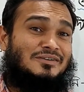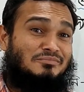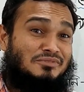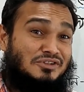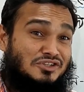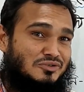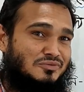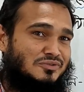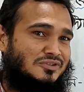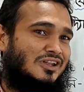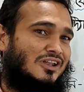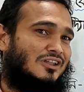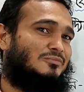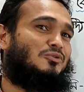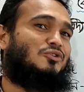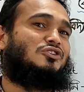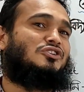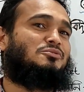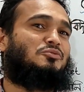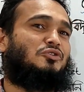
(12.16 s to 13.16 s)
বিশ্ববিদ্যালয়
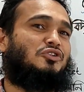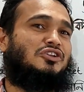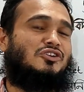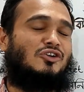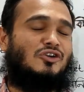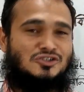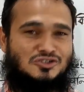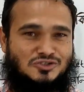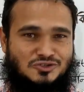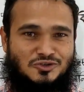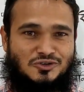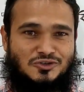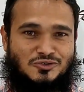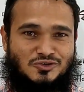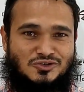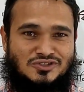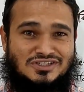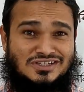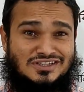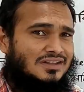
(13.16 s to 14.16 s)
ভর্তি পরীক্ষা অংশগ্রহণ
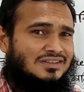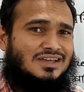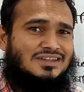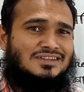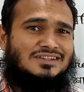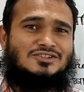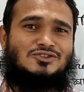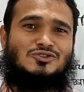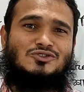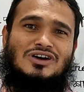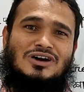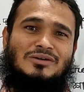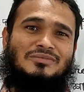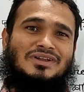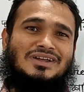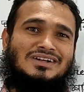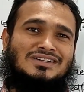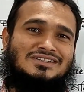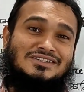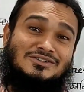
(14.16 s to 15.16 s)
করছেন তাদের জন্য
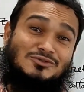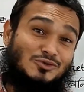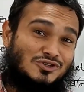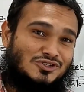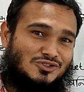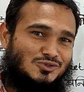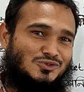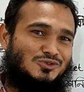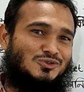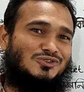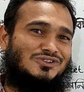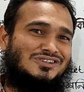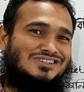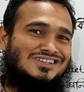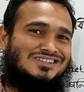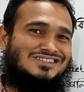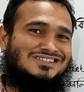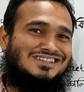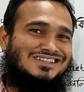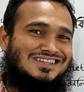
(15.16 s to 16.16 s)
আমরা একটি কোর্স শুরু করতে
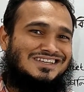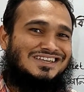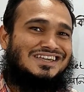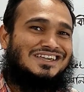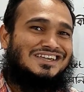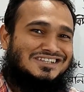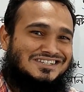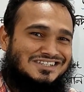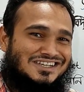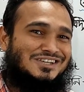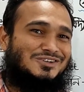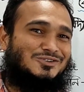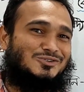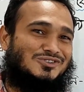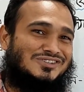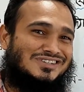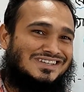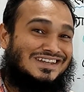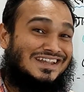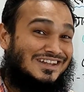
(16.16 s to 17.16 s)
যাচ্ছি সেই
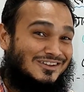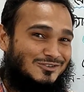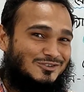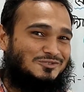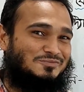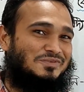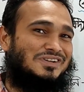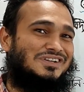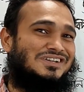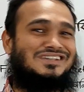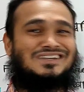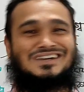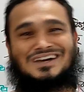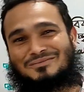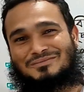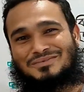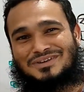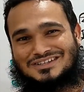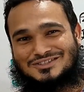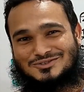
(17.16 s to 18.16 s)
কোর্সের অ্যানাউন্সমেন্ট নিয়ে
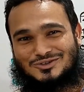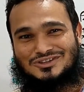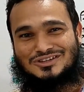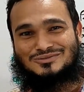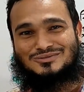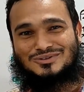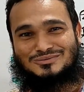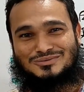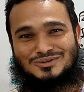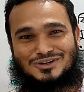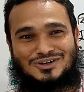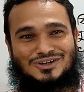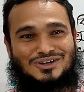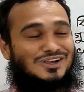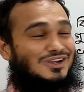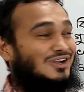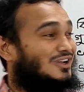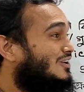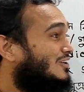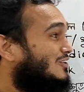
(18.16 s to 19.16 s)
আমরা আজ কথা বলবো
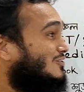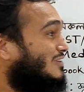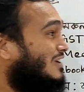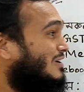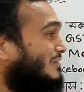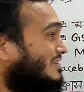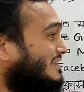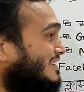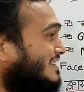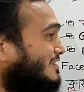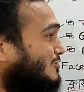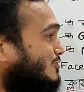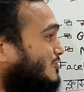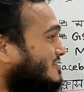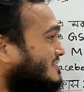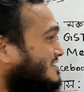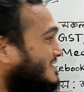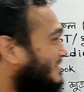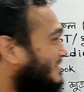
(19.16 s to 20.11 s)
তো আমাদের এই কোর্সটা